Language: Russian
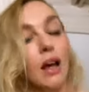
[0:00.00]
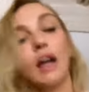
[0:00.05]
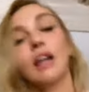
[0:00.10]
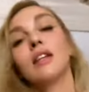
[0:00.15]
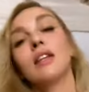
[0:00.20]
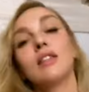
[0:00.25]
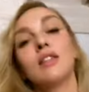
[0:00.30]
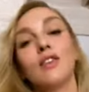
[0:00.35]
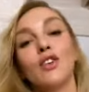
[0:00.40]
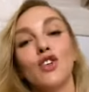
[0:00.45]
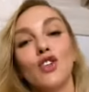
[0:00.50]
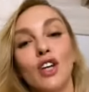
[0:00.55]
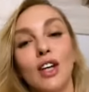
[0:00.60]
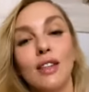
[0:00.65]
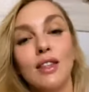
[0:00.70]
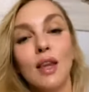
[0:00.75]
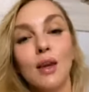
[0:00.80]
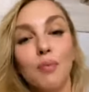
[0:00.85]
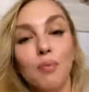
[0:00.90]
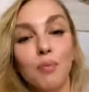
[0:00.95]
Это
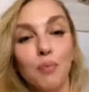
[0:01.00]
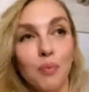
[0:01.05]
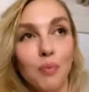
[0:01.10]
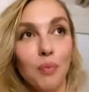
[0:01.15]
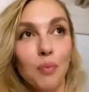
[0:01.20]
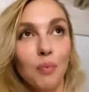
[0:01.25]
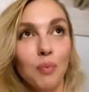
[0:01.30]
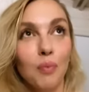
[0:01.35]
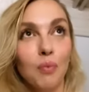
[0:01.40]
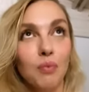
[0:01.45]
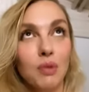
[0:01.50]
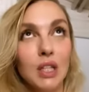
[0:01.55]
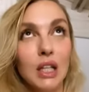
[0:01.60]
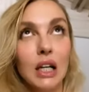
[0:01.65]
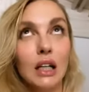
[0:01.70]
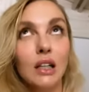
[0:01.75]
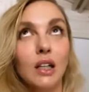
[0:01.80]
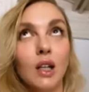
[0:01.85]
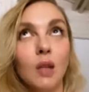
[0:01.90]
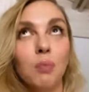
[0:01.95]
совершенно
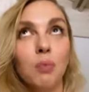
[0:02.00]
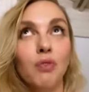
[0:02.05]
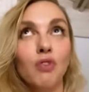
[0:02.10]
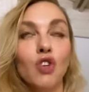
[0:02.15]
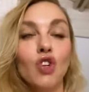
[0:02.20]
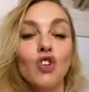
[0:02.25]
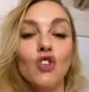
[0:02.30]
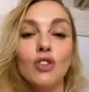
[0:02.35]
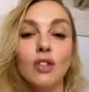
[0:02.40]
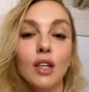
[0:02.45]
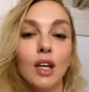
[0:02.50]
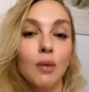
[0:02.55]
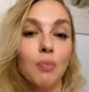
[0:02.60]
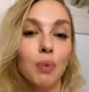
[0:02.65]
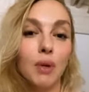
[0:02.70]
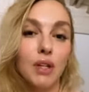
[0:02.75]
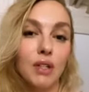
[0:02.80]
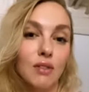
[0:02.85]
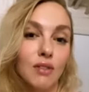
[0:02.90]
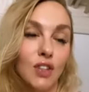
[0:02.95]
психотерапевтическое
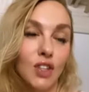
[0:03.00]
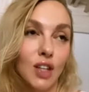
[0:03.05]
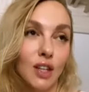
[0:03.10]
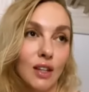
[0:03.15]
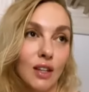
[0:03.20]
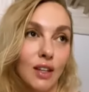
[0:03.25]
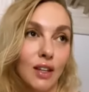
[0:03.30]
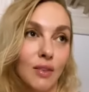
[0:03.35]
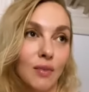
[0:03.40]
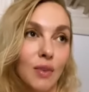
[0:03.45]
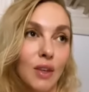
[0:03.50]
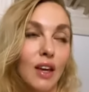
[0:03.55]
произведение.